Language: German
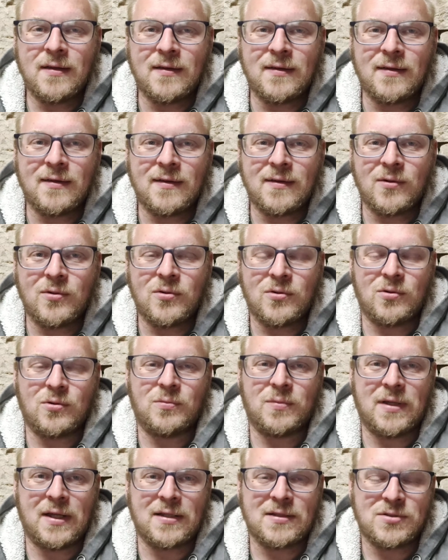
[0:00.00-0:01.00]
Äh, und
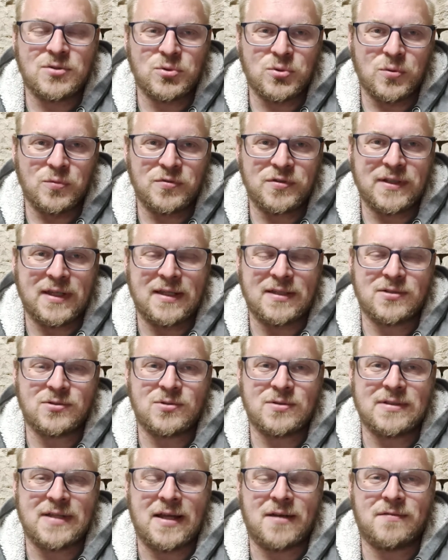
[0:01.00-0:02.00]
um deren Zukunft geht es
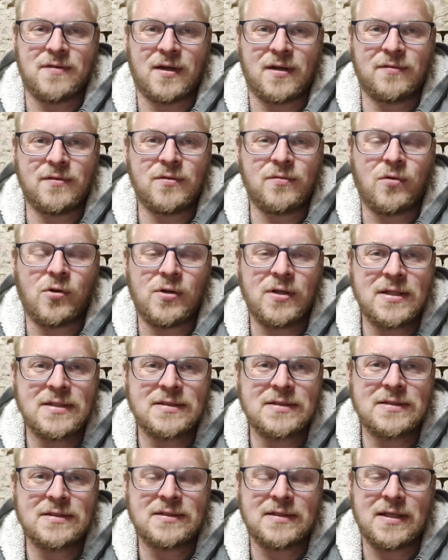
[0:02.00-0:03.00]
uns einfach. Wir wollen,
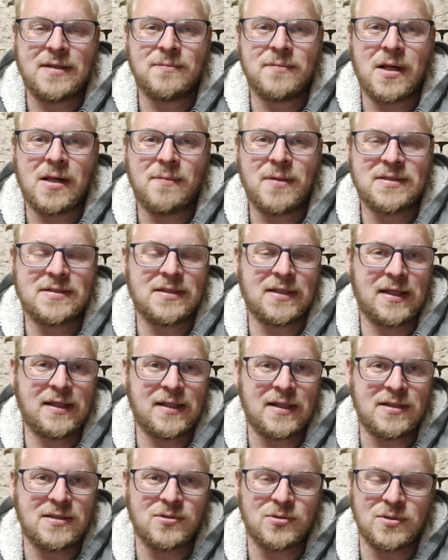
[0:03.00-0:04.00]
dass es denen mal besser
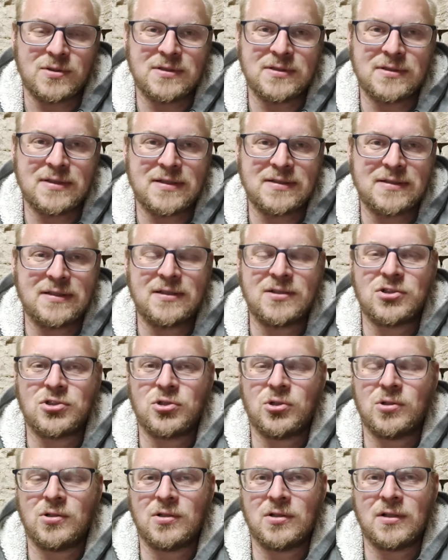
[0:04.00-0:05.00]
geht als uns, dass die eine
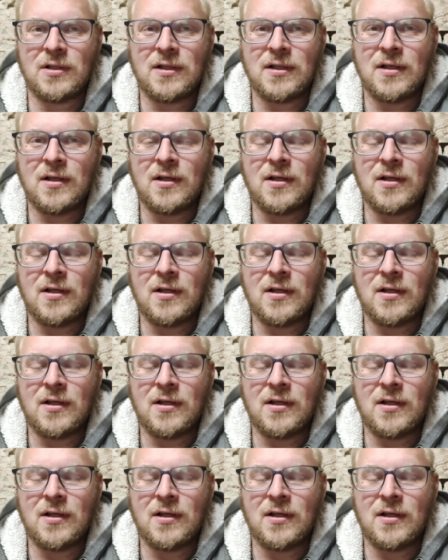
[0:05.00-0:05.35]
schöne